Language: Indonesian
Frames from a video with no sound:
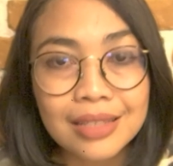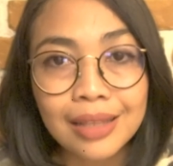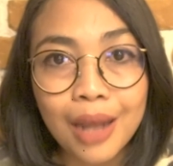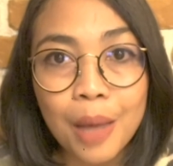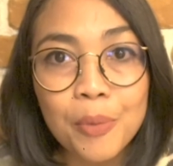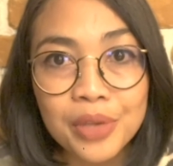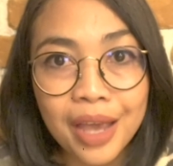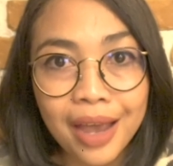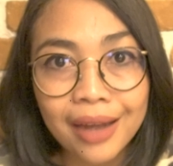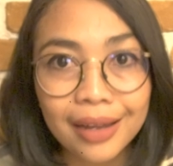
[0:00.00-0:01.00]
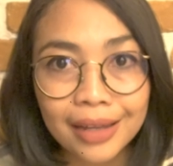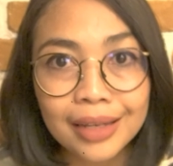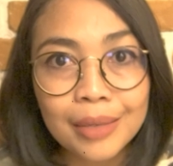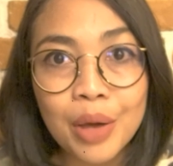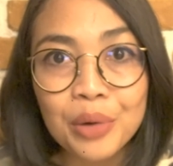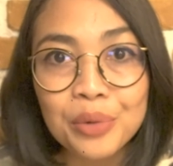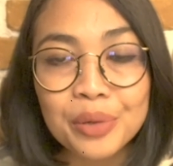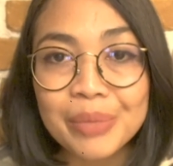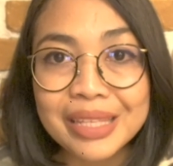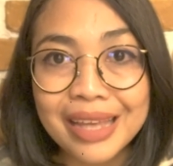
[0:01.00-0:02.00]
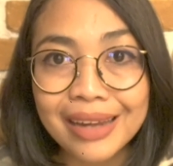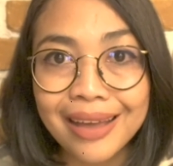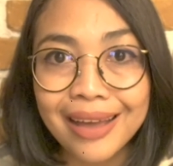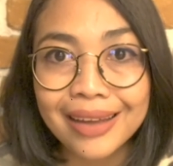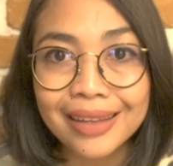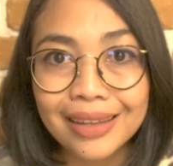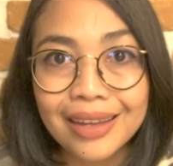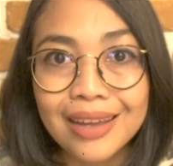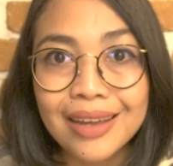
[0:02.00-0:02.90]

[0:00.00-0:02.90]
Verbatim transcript: setelah punya anak ini baru menyadari